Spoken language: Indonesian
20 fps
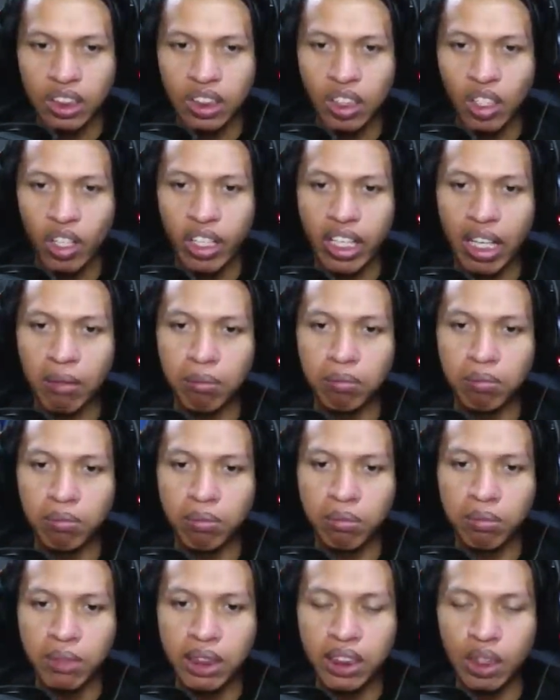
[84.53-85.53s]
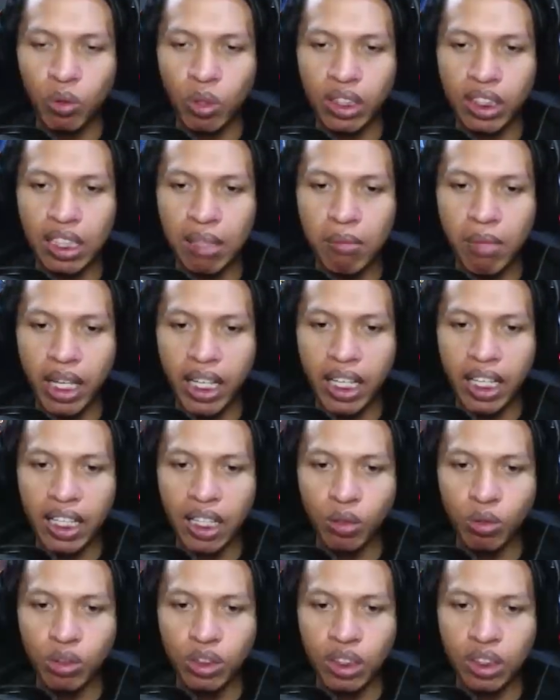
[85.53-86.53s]
Oh ya, Mr. One tambahin
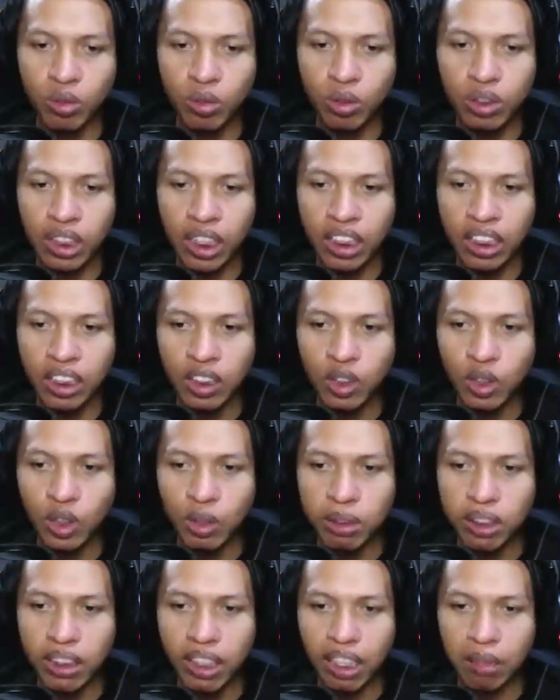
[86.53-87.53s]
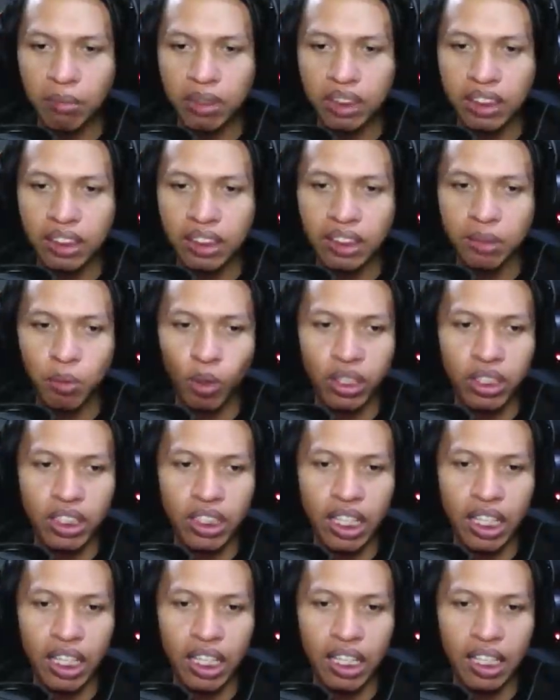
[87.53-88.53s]
ada hujan-hujan hijau, Mr. Mistis.
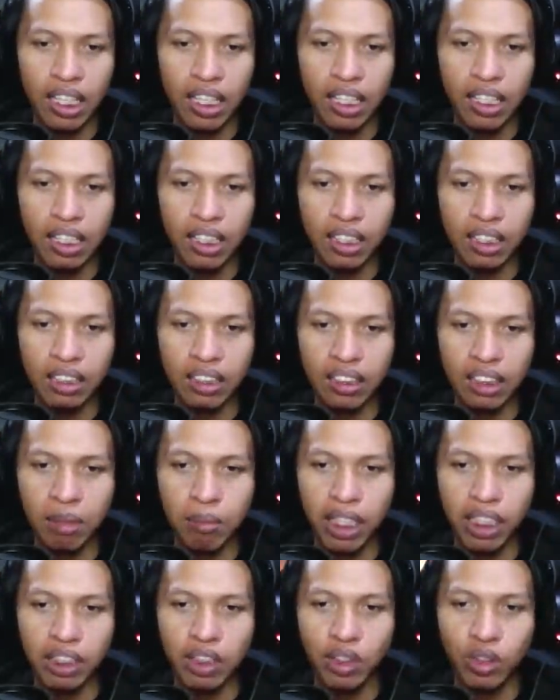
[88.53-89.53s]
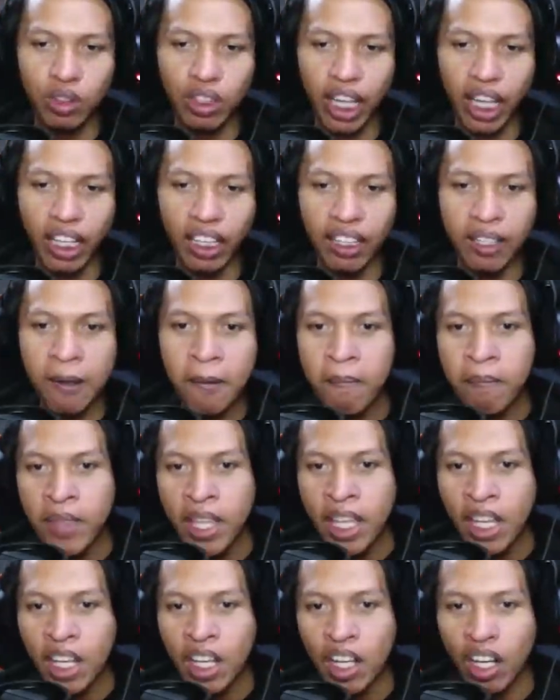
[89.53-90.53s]
Pokoknya serba hijau deh.
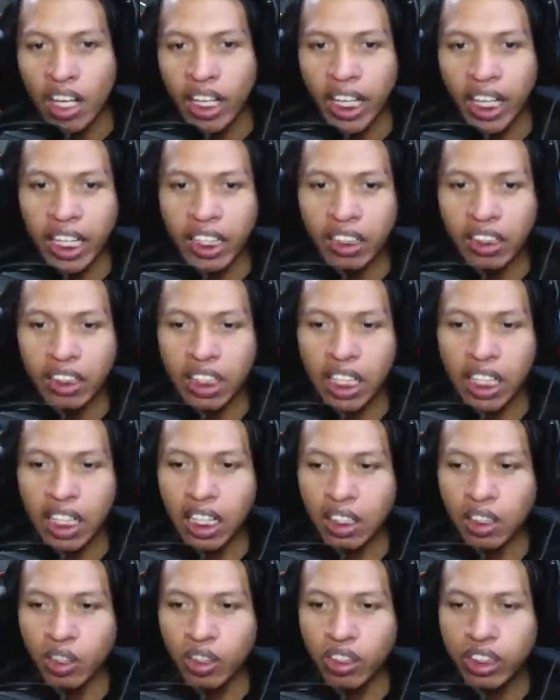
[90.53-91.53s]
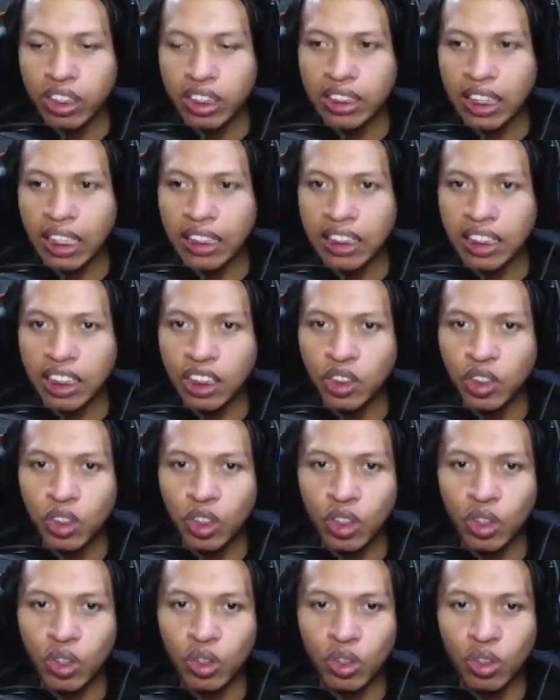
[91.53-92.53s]
Oke, itu dia. Hurga slash
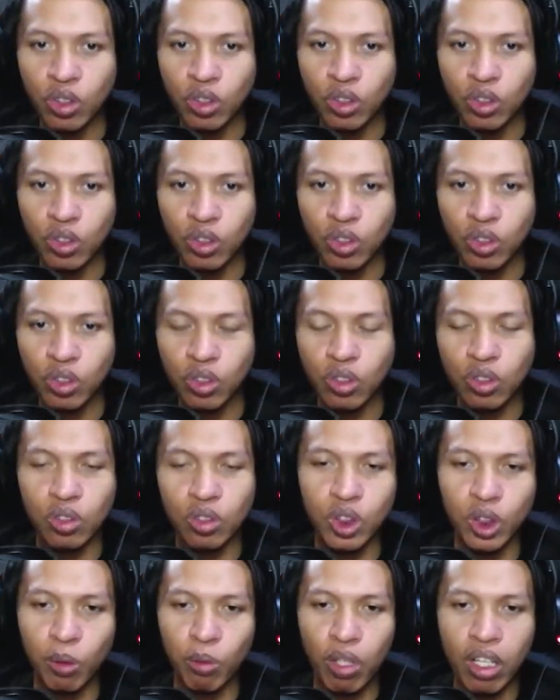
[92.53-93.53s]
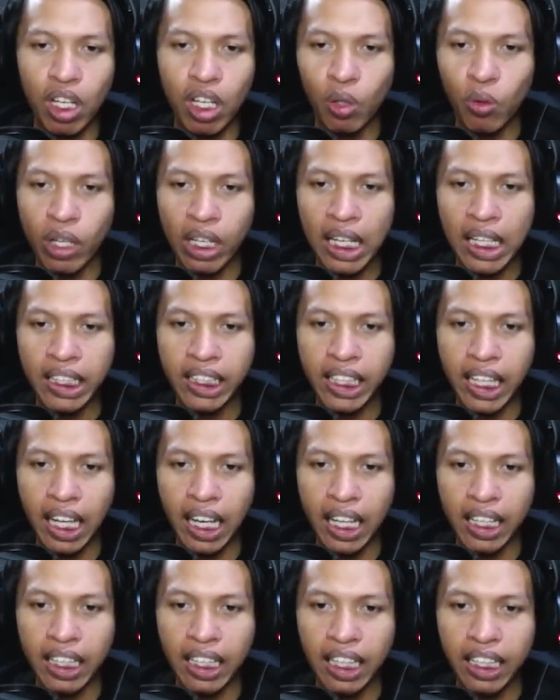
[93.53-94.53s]
hijau. Tuh, tuh, tuh, tuh, tuh. Semoga keluar lagi
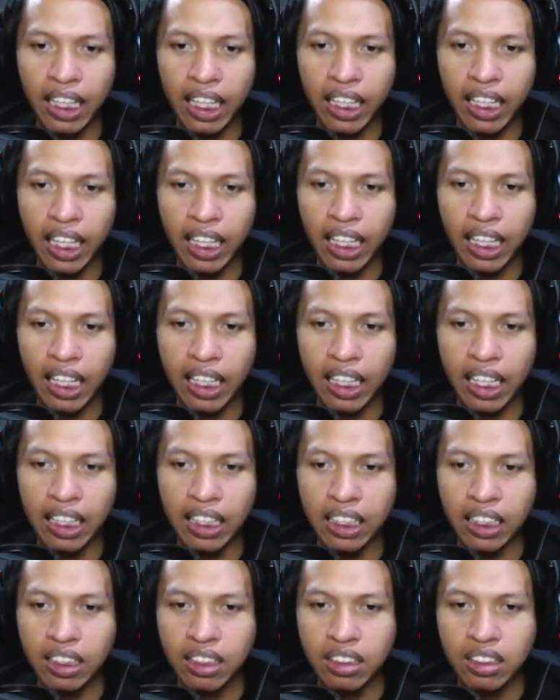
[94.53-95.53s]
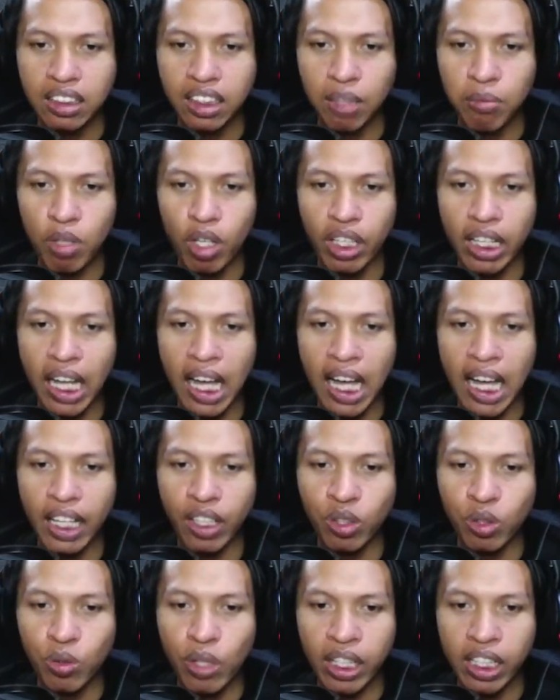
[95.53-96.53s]
ya. Lagi, lagi, lagi, lagi, lagi, lagi. Come on. Nah,
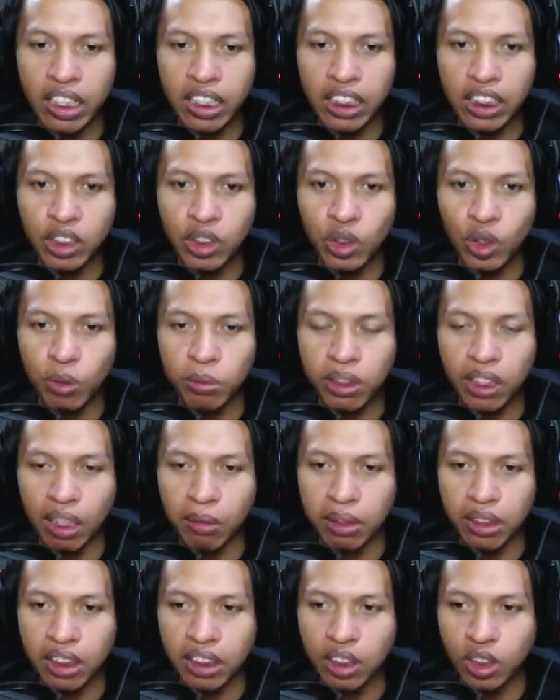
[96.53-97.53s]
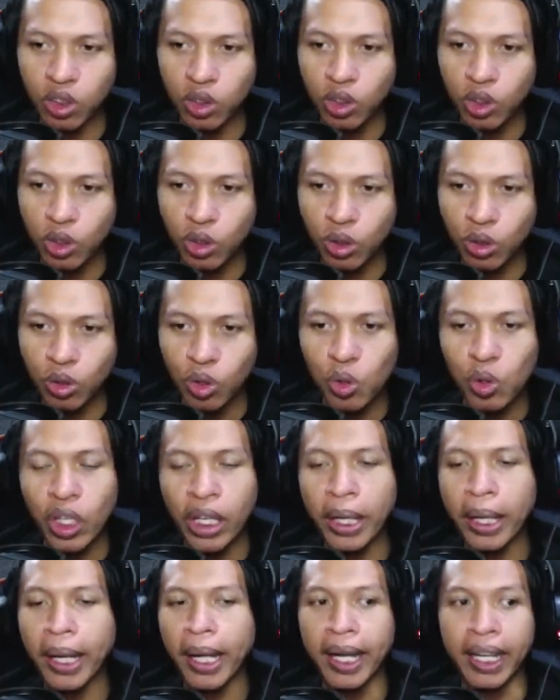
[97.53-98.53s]
itu warnanya hijau, Mr. Mistis. cuh
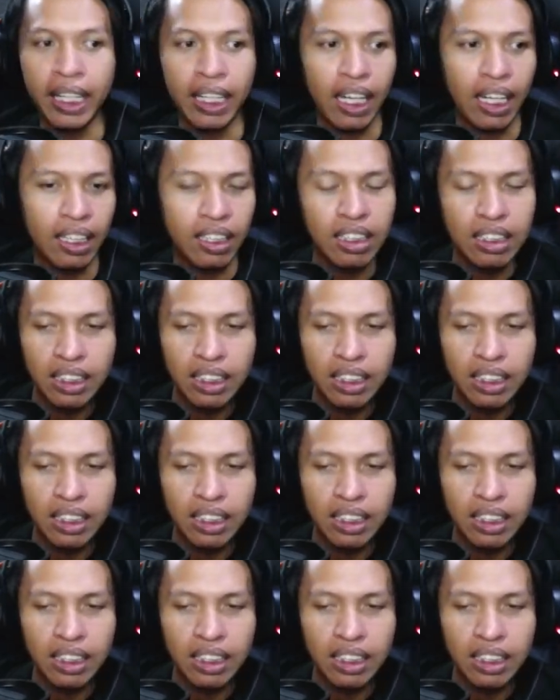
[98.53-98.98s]
keren kan?